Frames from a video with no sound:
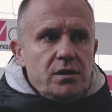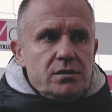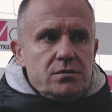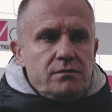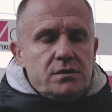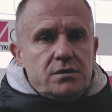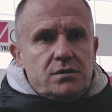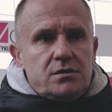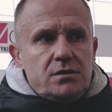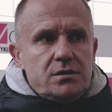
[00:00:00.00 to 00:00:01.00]

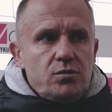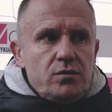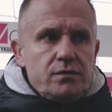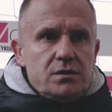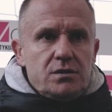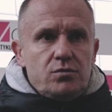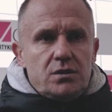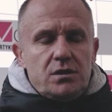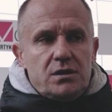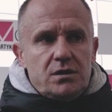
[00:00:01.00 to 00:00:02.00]
realizować całkowicie
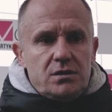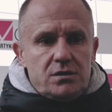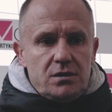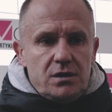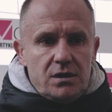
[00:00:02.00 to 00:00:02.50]
założenia taktyczne.